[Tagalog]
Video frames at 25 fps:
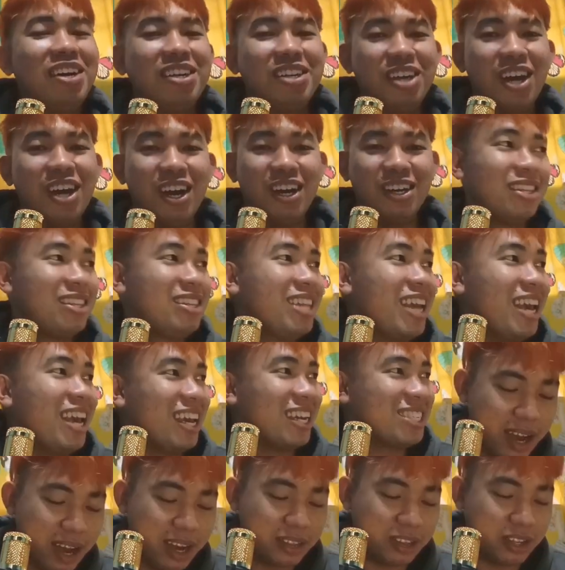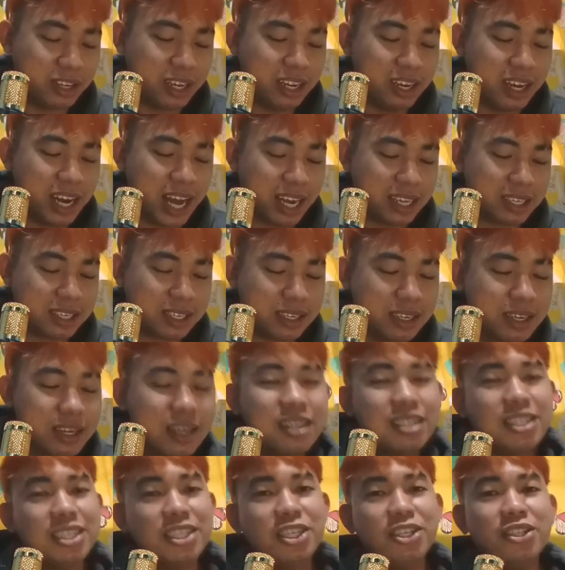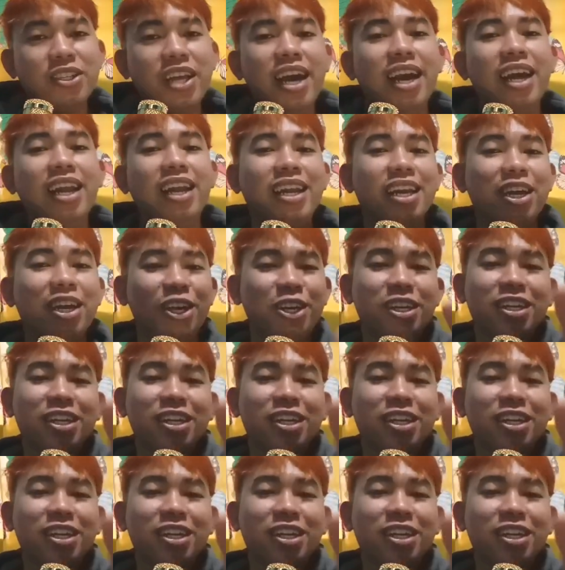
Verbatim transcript: yun, next. Ito na yung last. Si Junel, ikaw yung